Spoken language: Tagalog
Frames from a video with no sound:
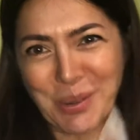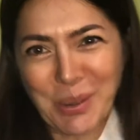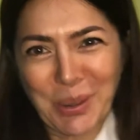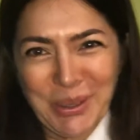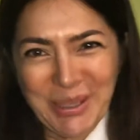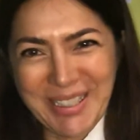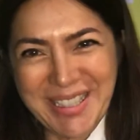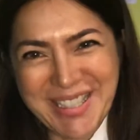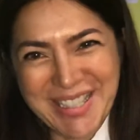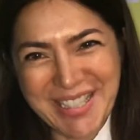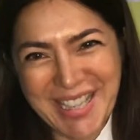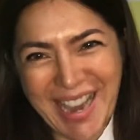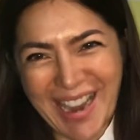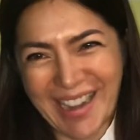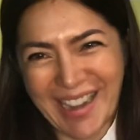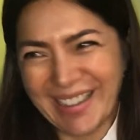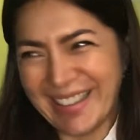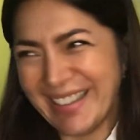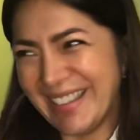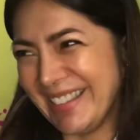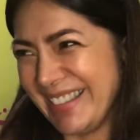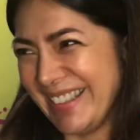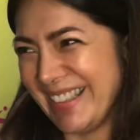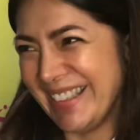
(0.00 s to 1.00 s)
bowling
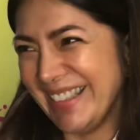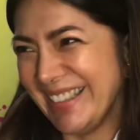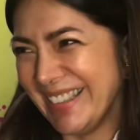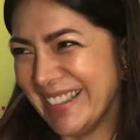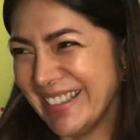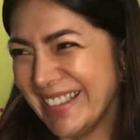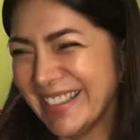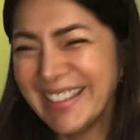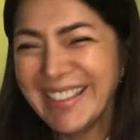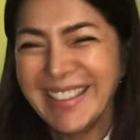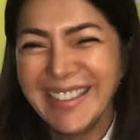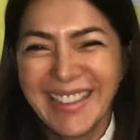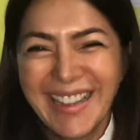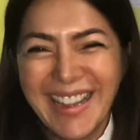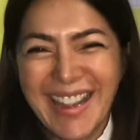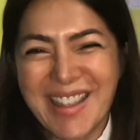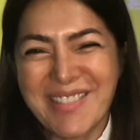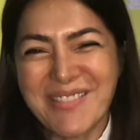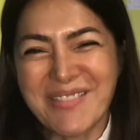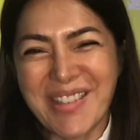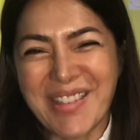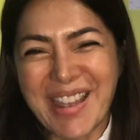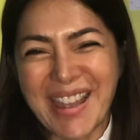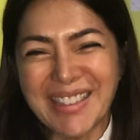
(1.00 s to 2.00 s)
charity uh
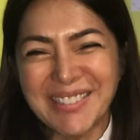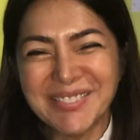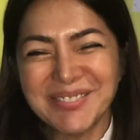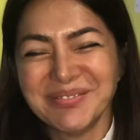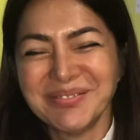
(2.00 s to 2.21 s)
event.